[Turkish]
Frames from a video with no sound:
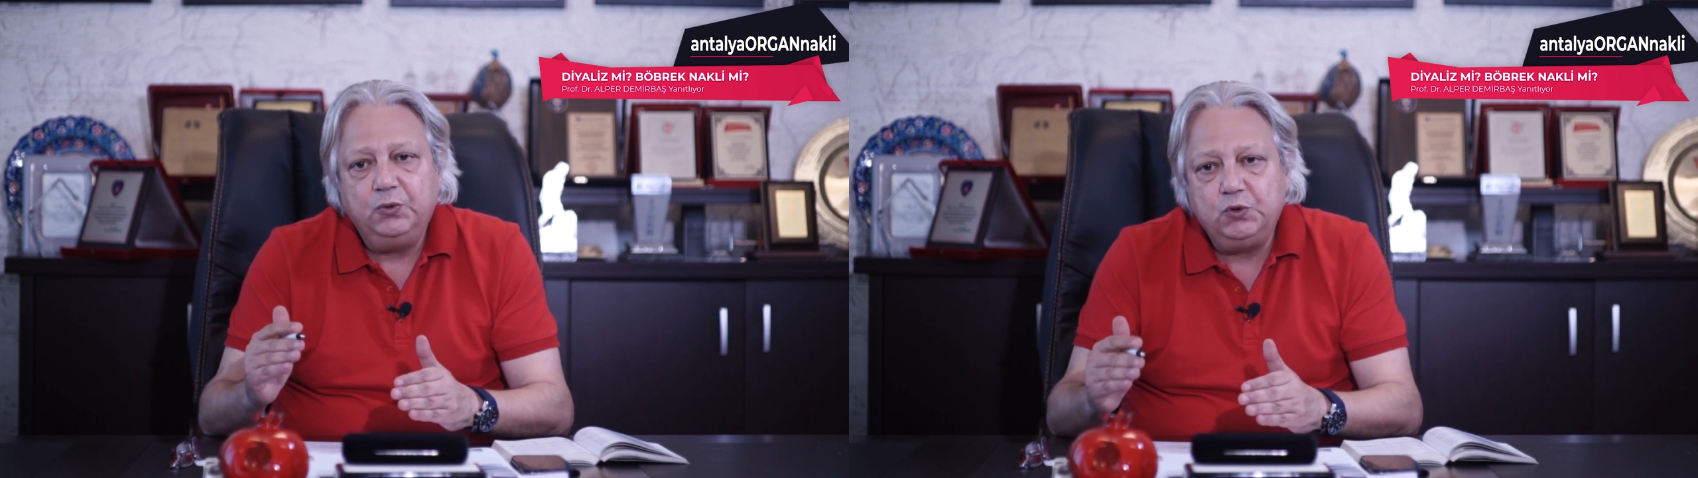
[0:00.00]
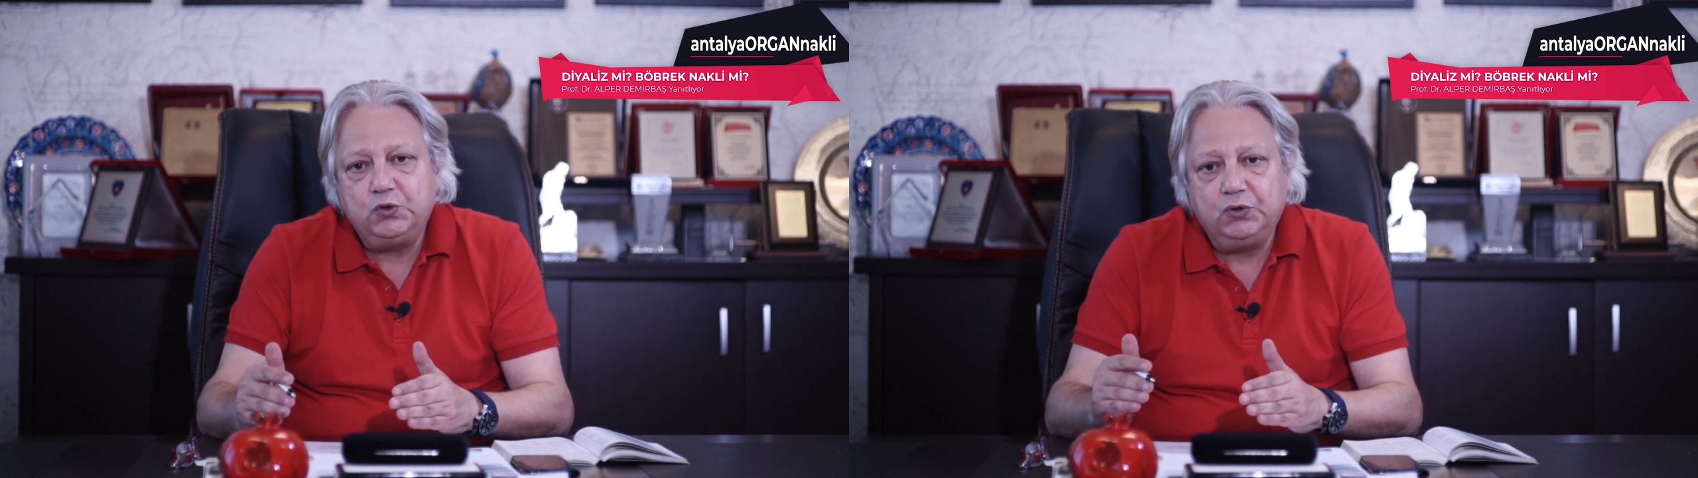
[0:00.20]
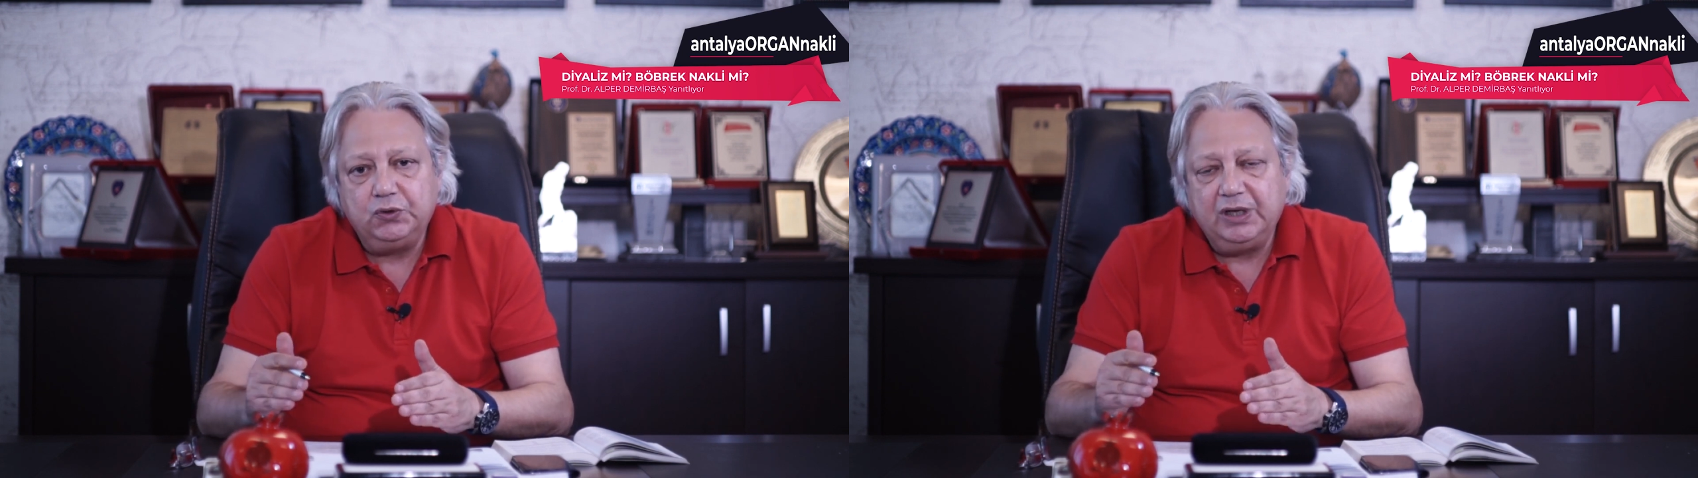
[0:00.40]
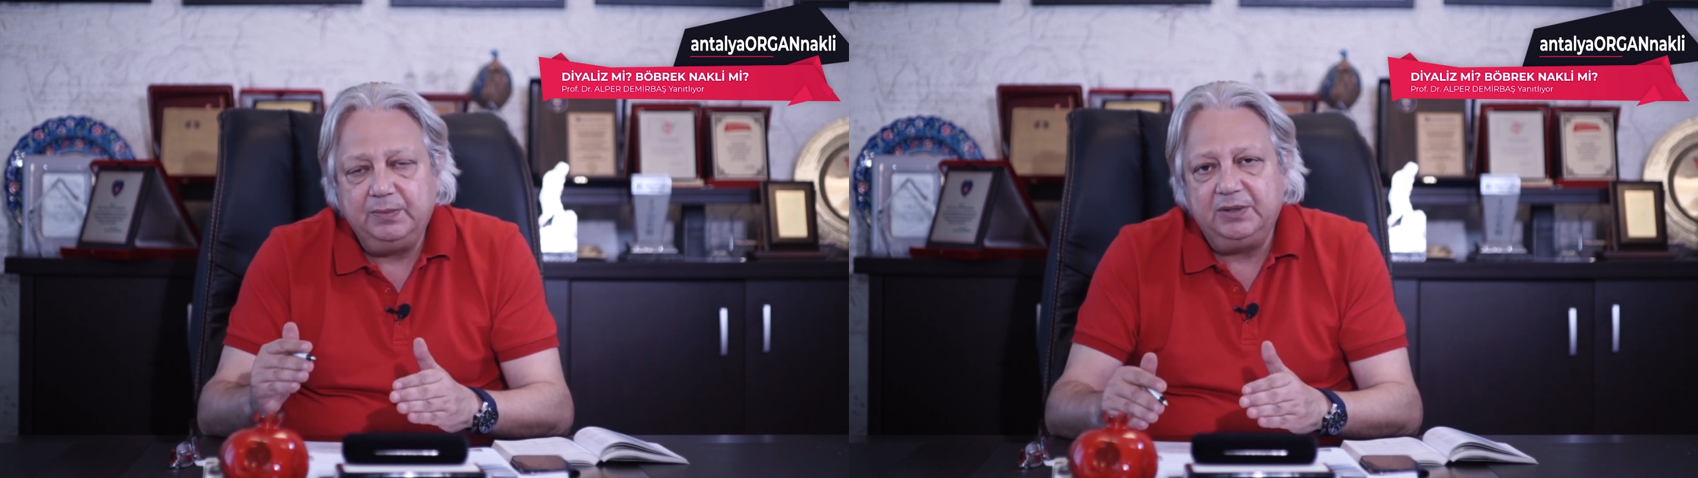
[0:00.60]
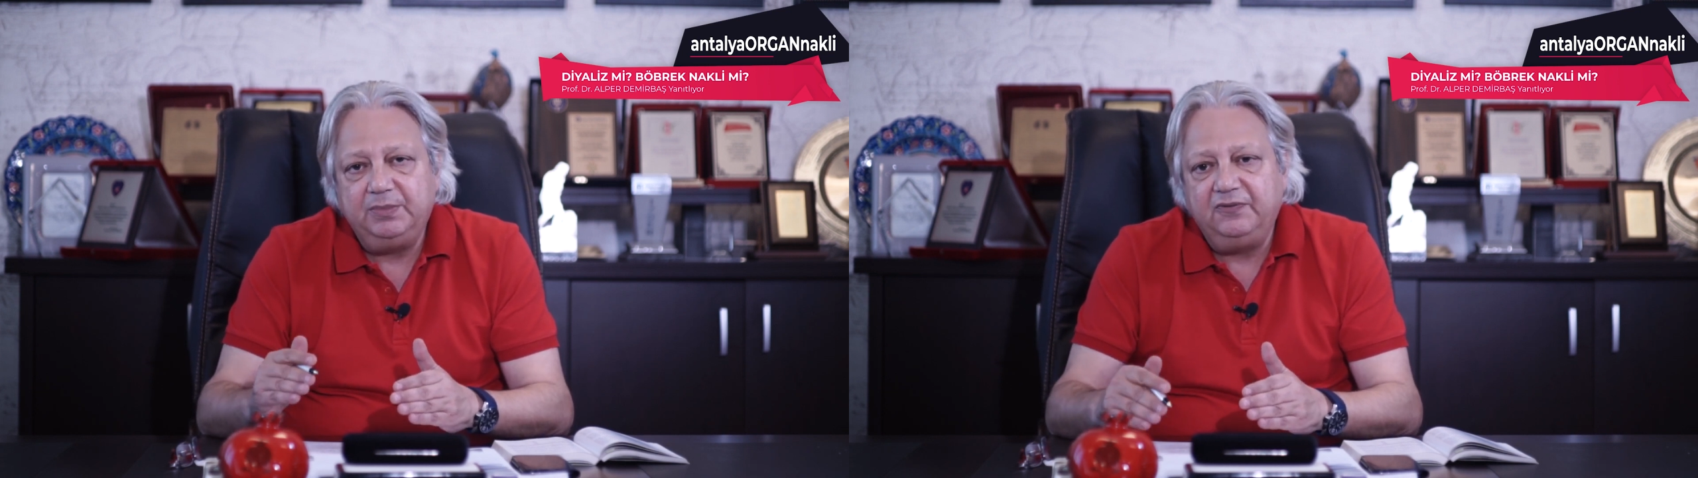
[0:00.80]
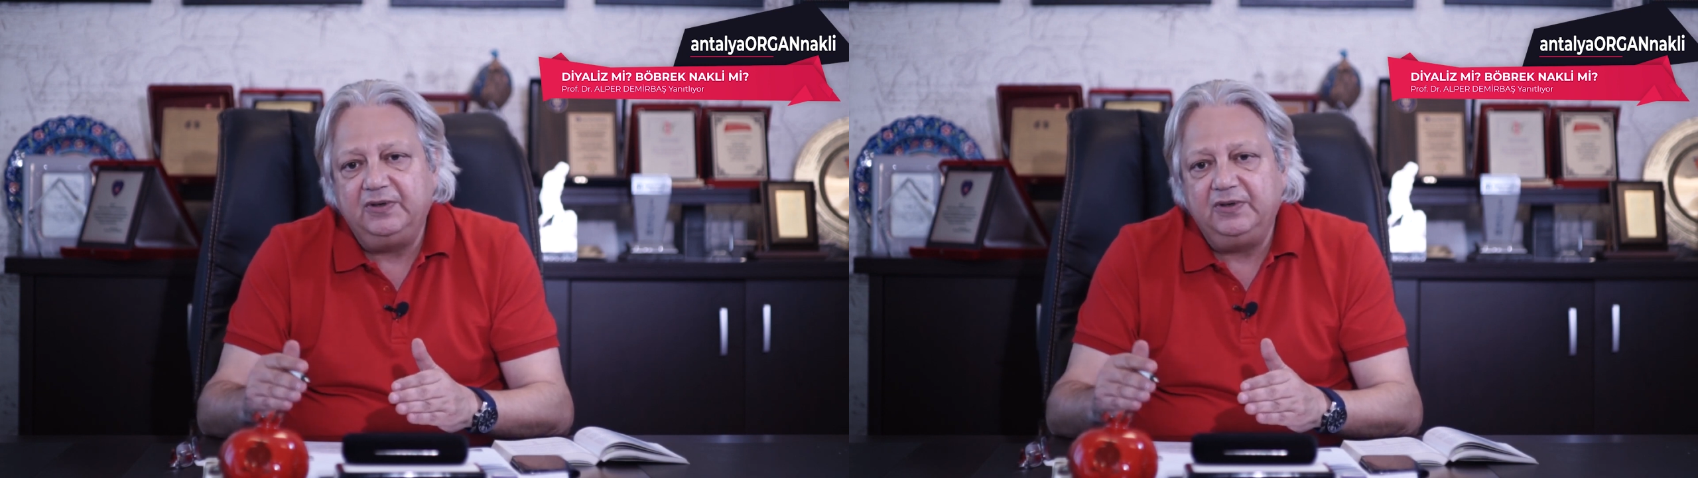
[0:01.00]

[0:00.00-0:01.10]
Üç günde bir bir